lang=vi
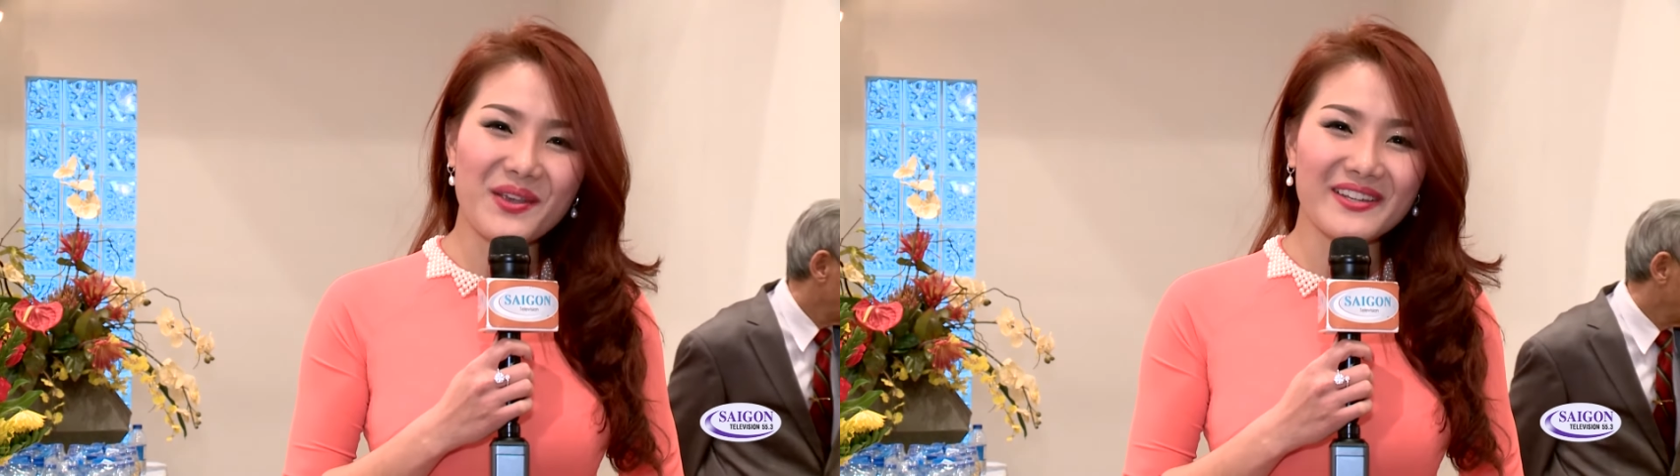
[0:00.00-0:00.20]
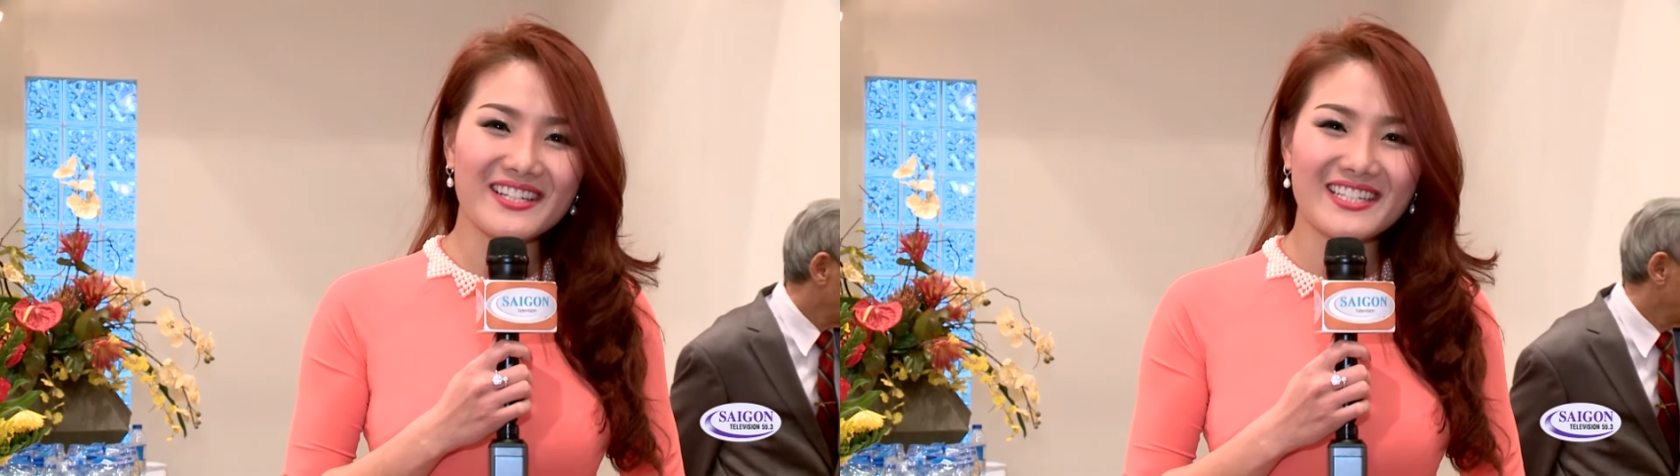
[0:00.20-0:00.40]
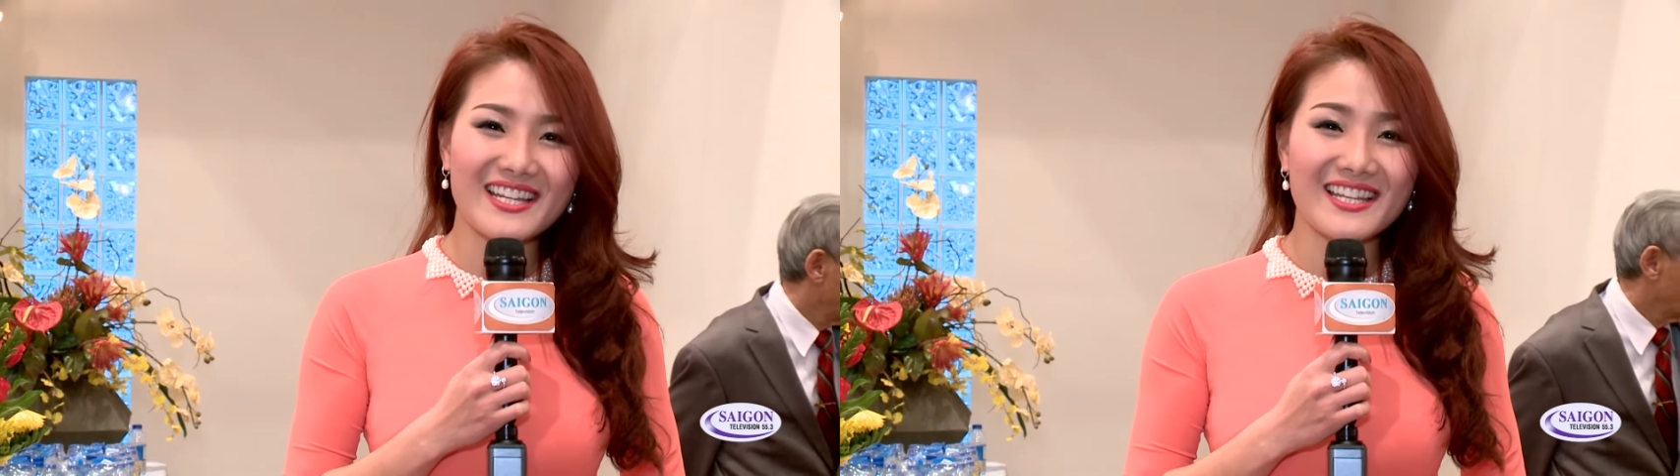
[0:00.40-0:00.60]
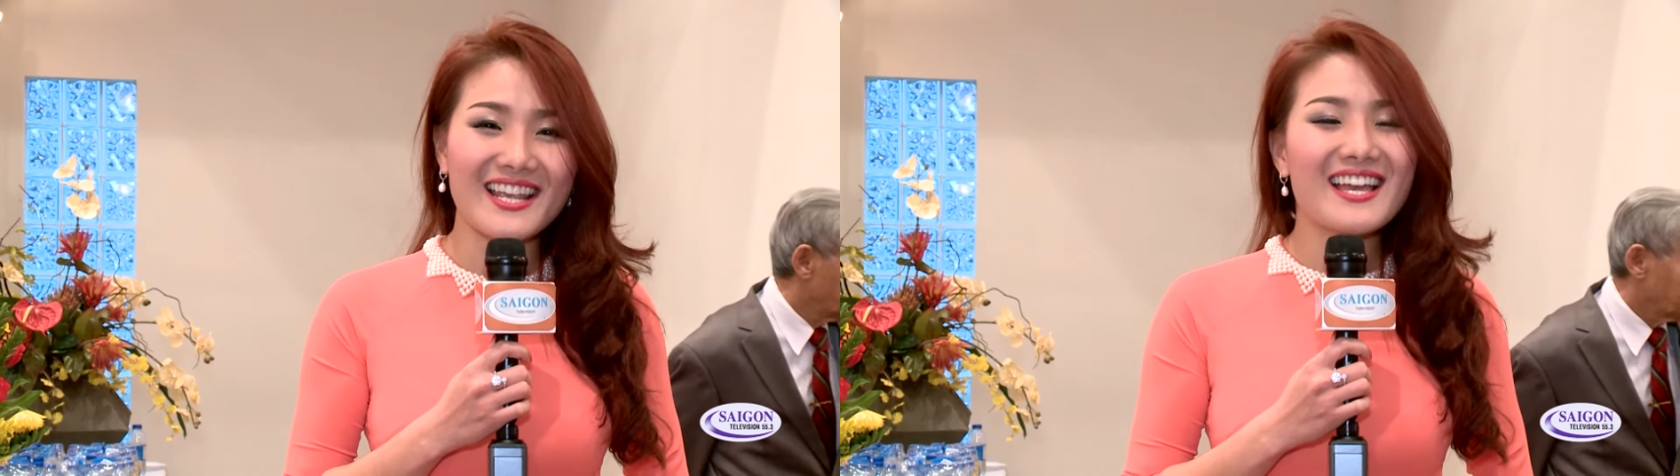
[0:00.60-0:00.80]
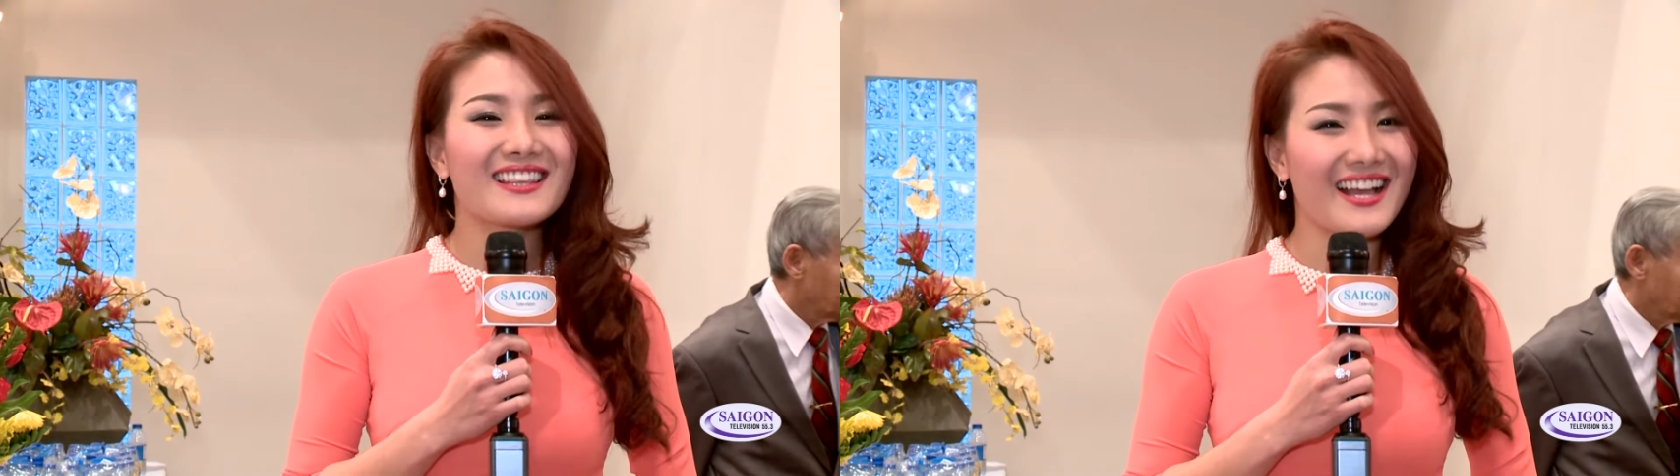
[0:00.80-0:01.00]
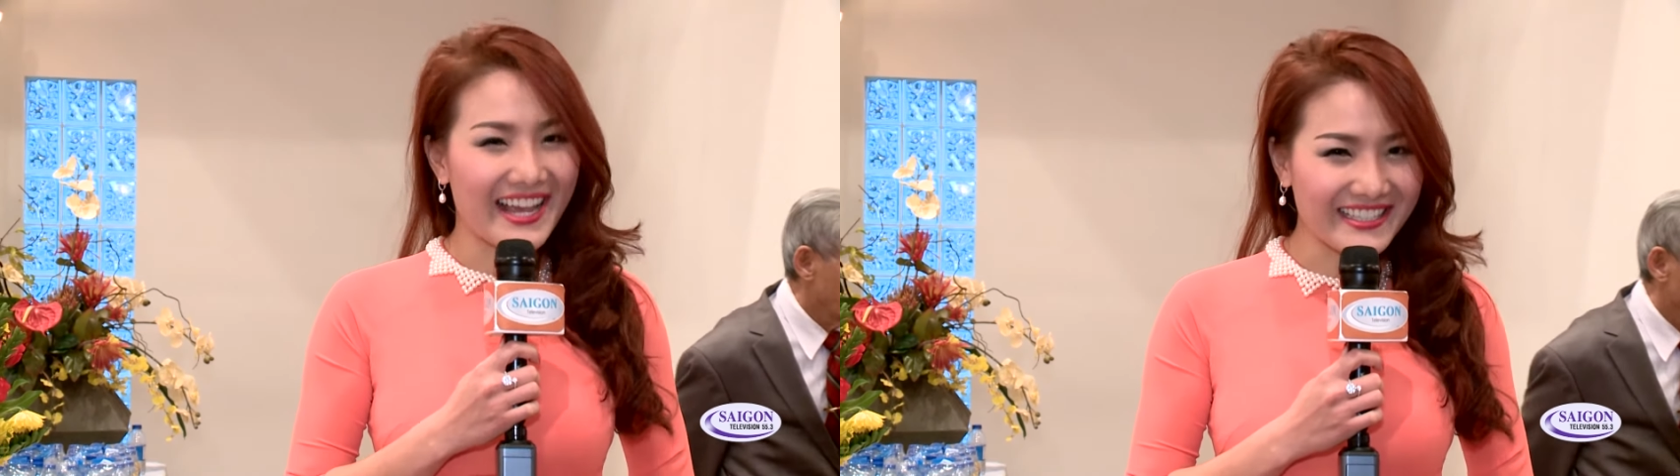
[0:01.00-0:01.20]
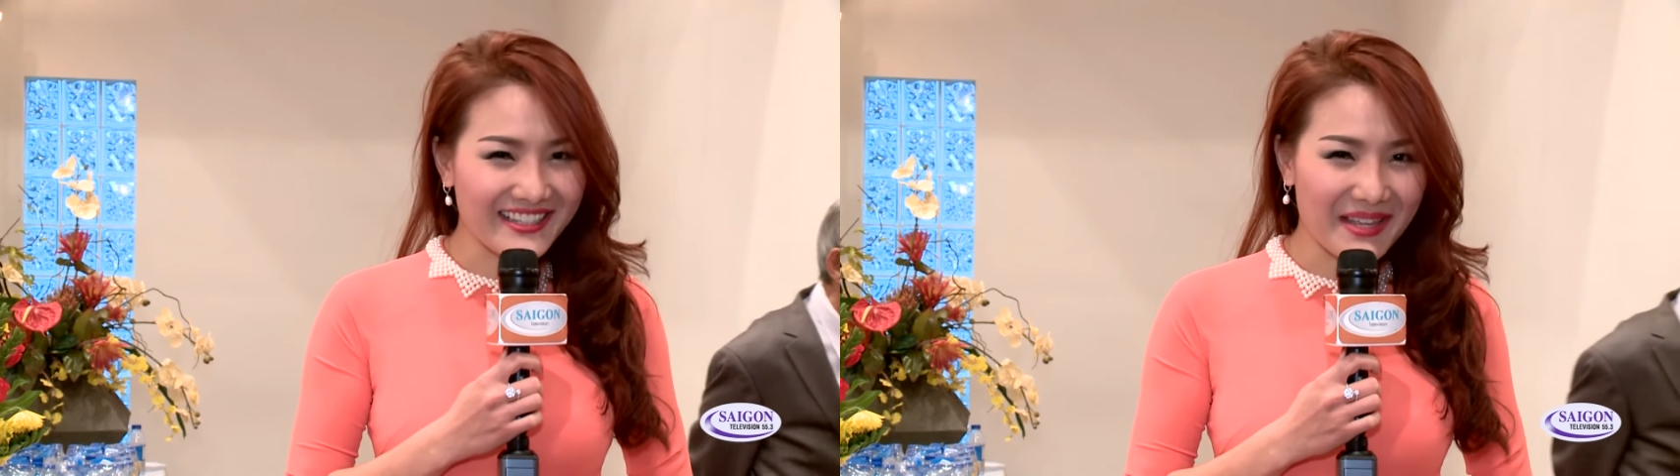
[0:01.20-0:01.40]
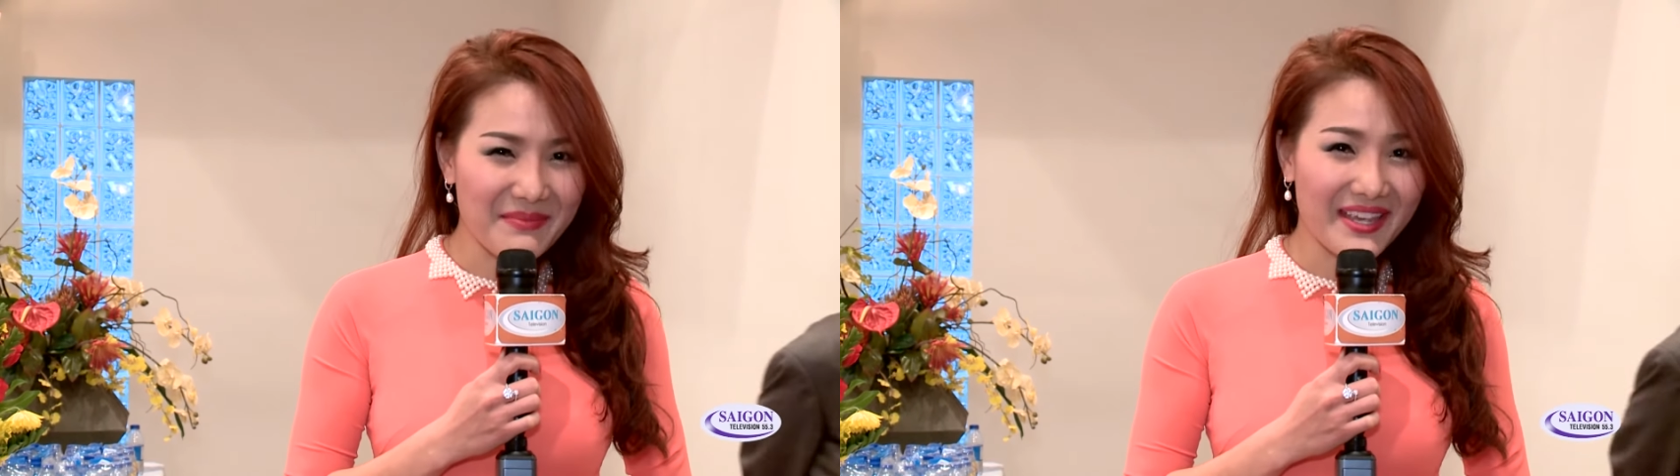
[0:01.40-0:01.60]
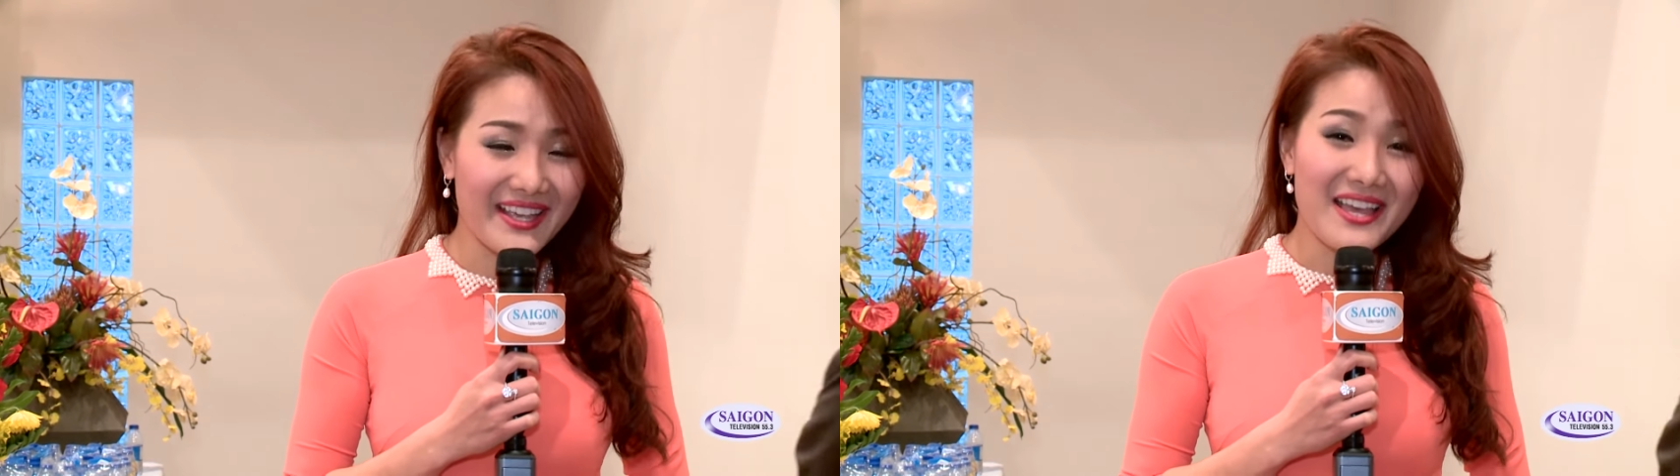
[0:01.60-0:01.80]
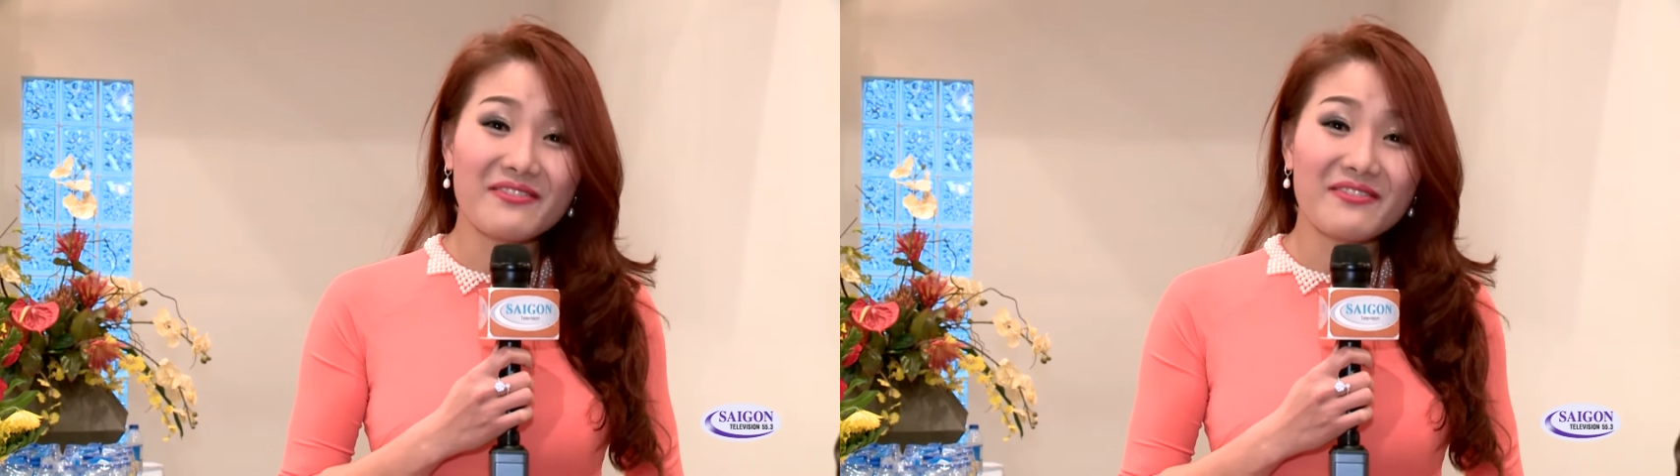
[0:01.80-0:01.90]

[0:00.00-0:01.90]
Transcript: dõi chương trình. Thân ái chào tạm biệt